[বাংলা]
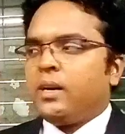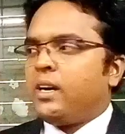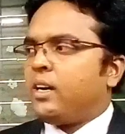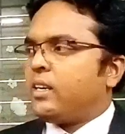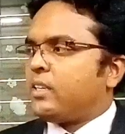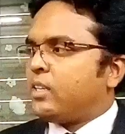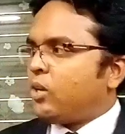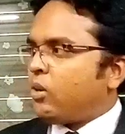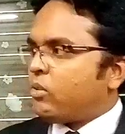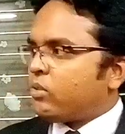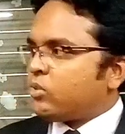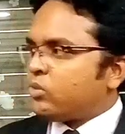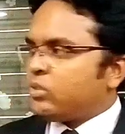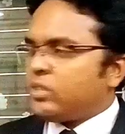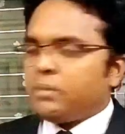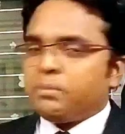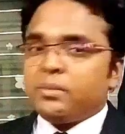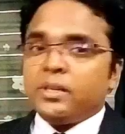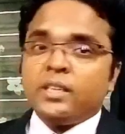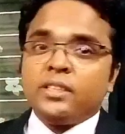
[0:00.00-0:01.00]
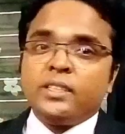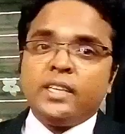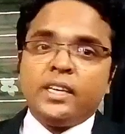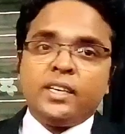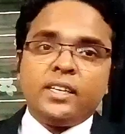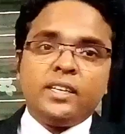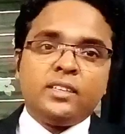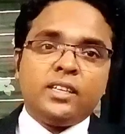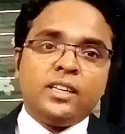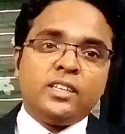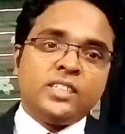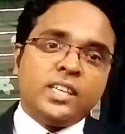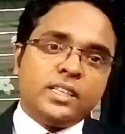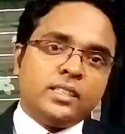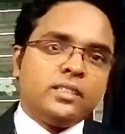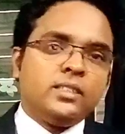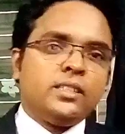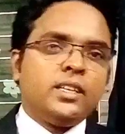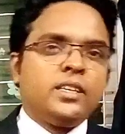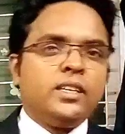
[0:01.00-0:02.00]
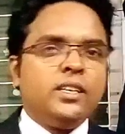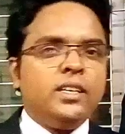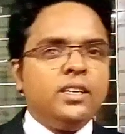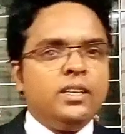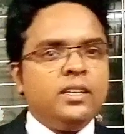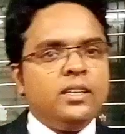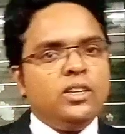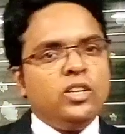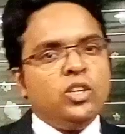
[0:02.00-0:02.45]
বা কেউ যদি আপনারা দেখেন তাহলে সাথে সাথে তাকে